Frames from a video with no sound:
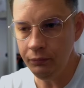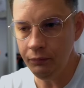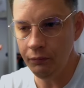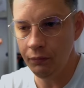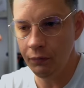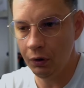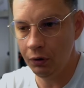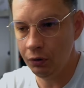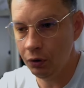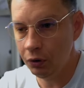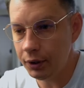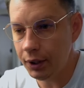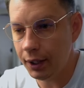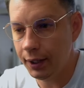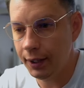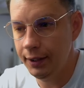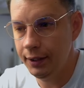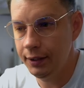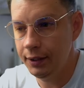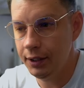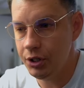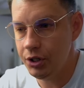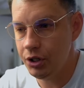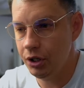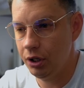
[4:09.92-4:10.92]
Но так или
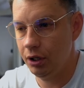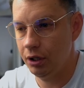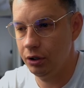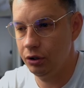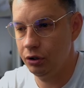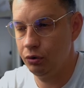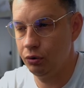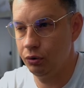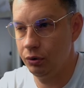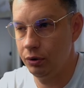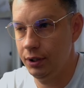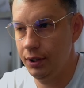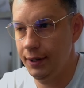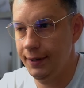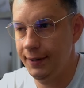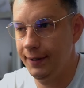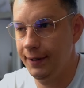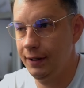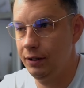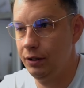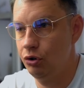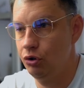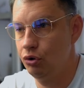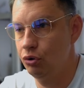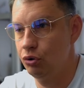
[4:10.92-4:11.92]
иначе, к концу дня я
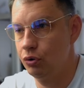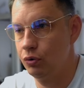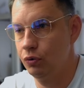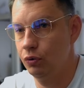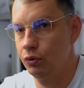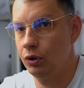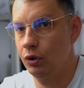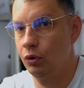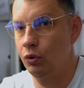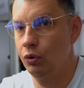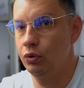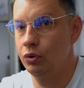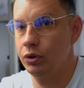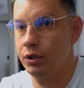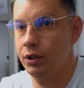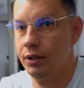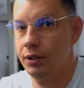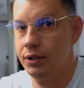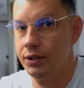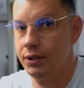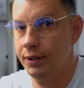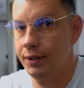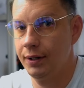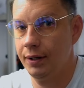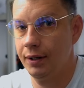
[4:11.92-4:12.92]
не чувствую такой
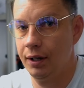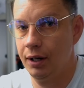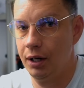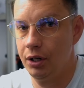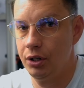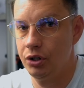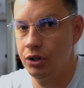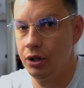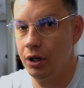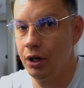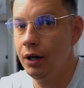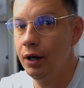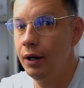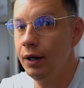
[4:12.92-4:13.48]
усталости, как раньше.